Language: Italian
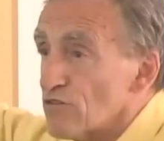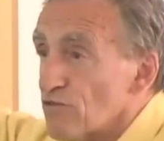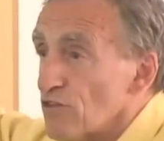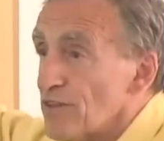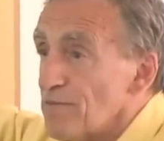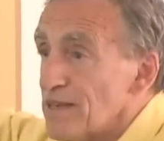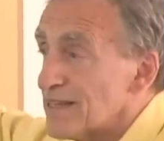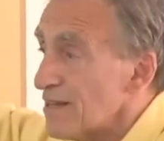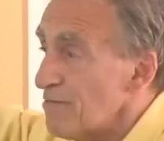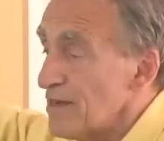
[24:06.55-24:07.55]

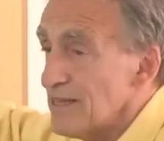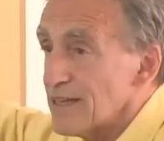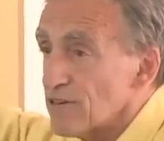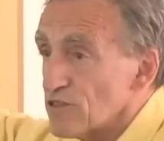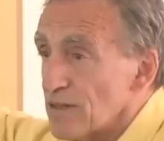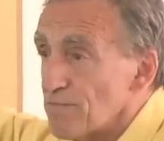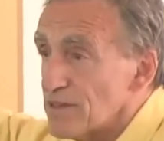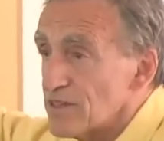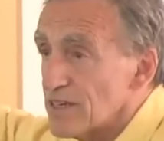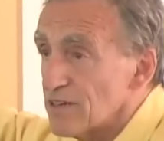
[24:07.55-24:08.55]
fondamentalmente cos'è il
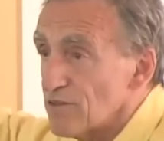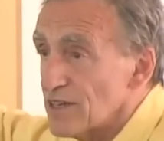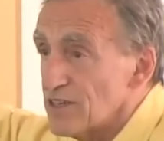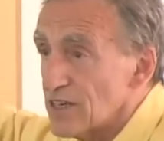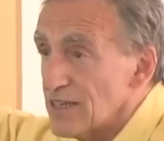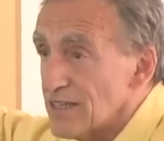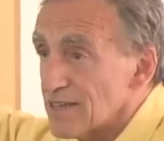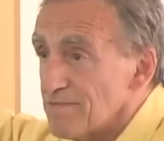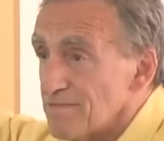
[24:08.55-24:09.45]
pensiero intelligente,